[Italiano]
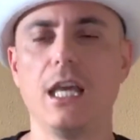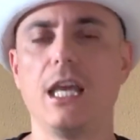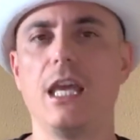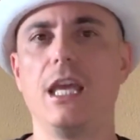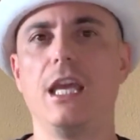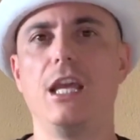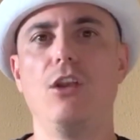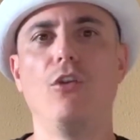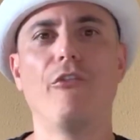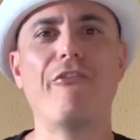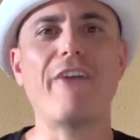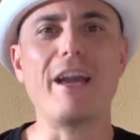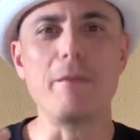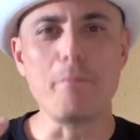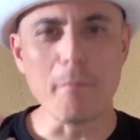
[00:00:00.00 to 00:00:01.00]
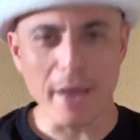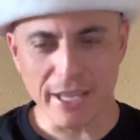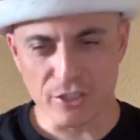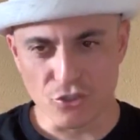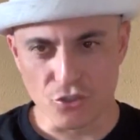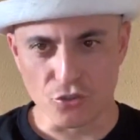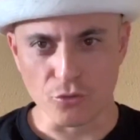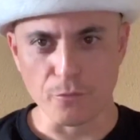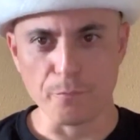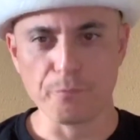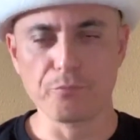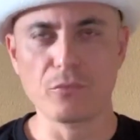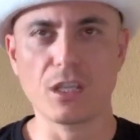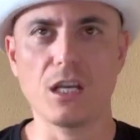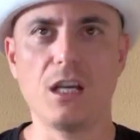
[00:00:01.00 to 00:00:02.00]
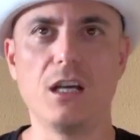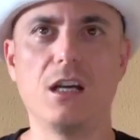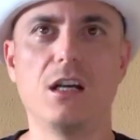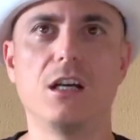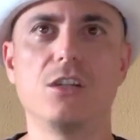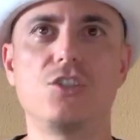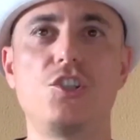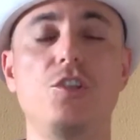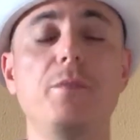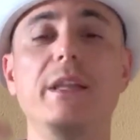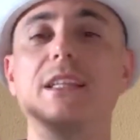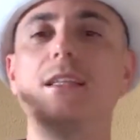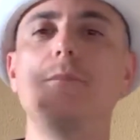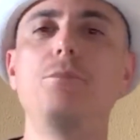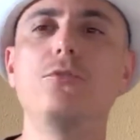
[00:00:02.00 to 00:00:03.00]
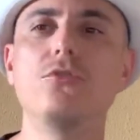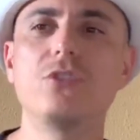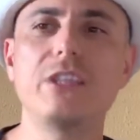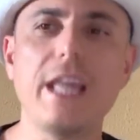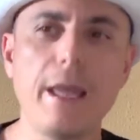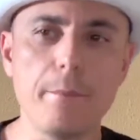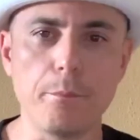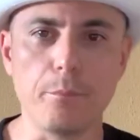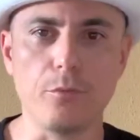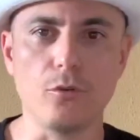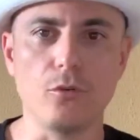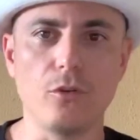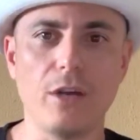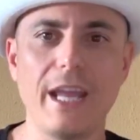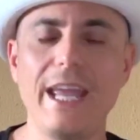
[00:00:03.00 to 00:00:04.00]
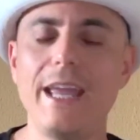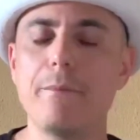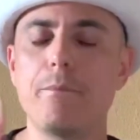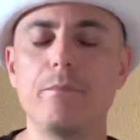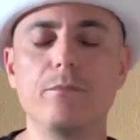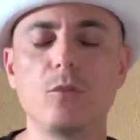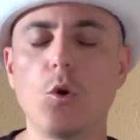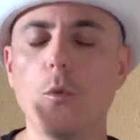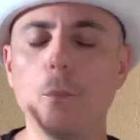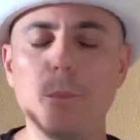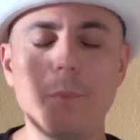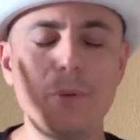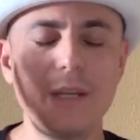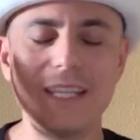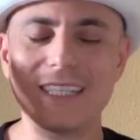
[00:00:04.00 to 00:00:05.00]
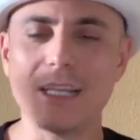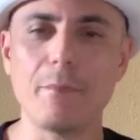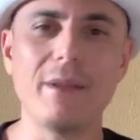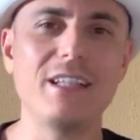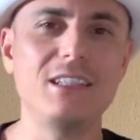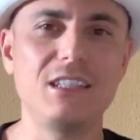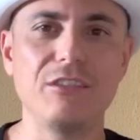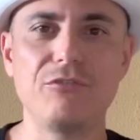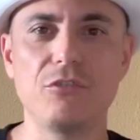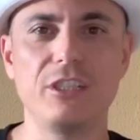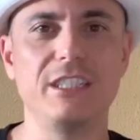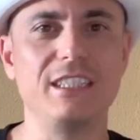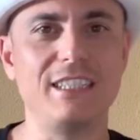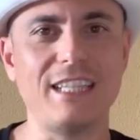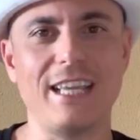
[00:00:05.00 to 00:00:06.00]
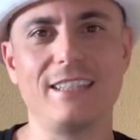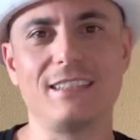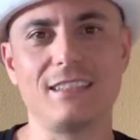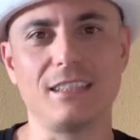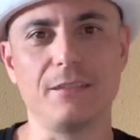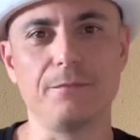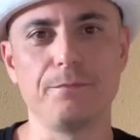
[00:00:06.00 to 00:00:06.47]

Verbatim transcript: E lo fai peggio, uh, ci metti più tempo, è completamente fuori di testa.